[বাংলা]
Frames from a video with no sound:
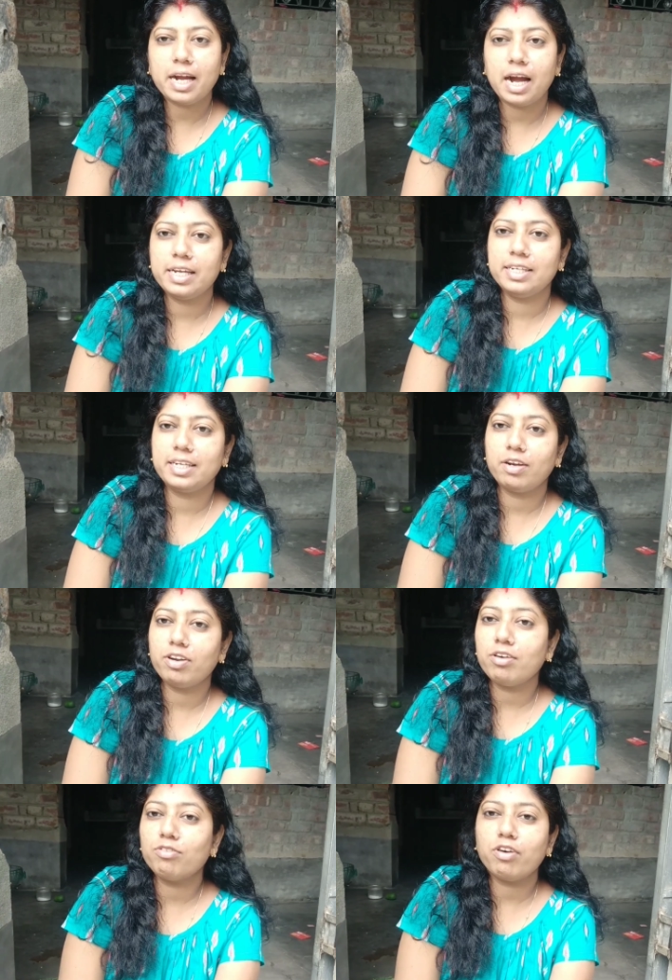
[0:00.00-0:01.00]
খায়নি
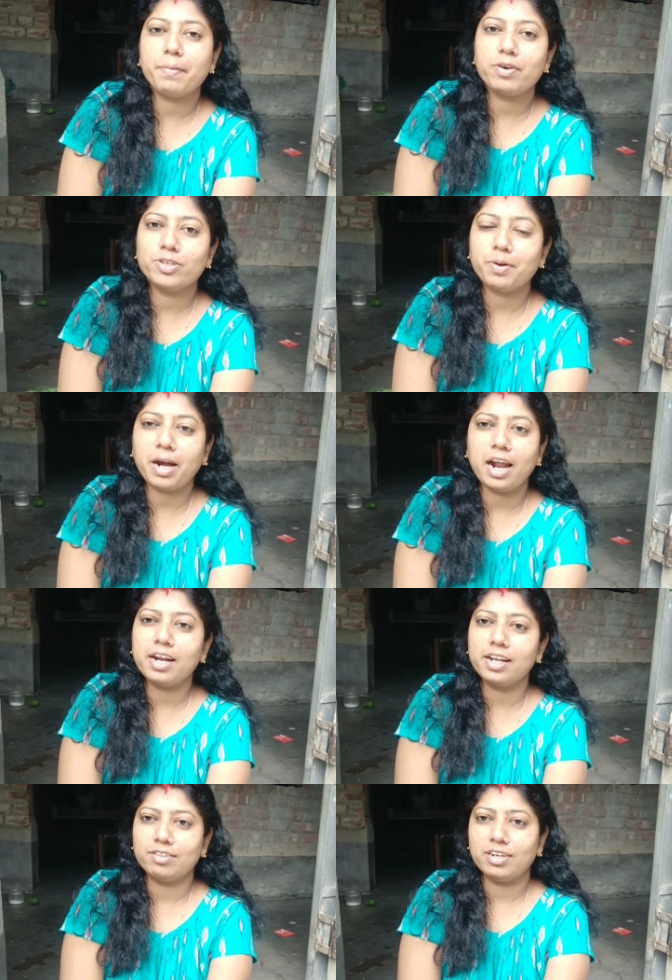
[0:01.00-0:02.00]
কেননা ও আবার ওইসব খান
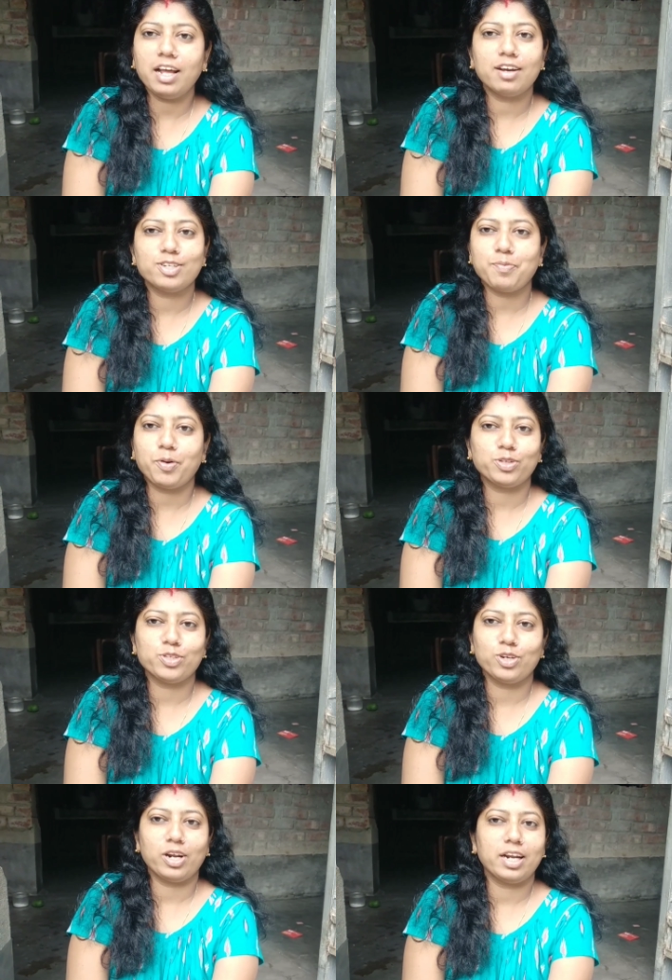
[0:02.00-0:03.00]
না তো না ওইসব
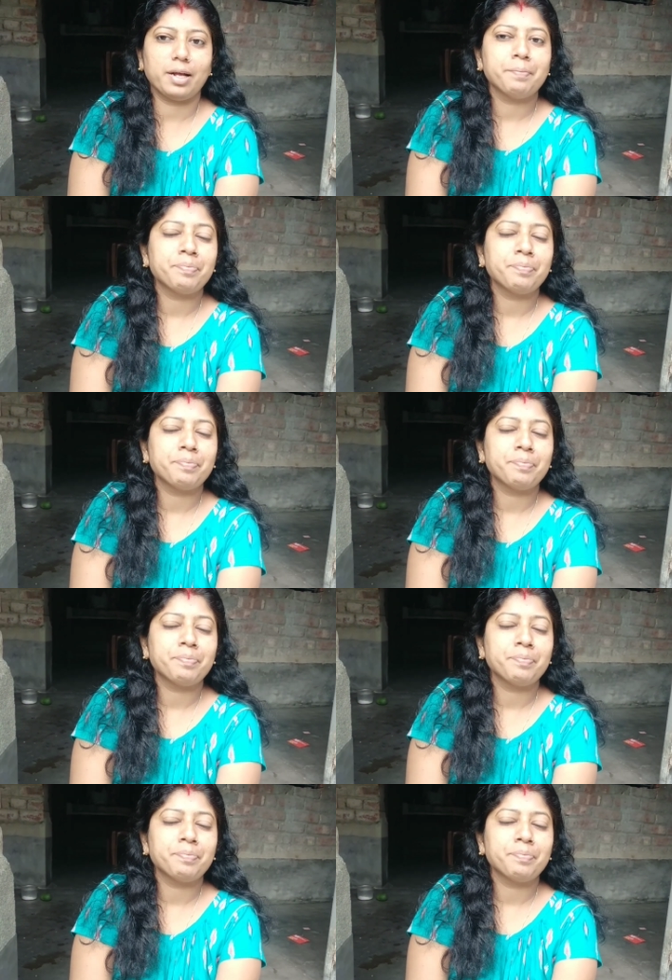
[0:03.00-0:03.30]
পছন্দ করে না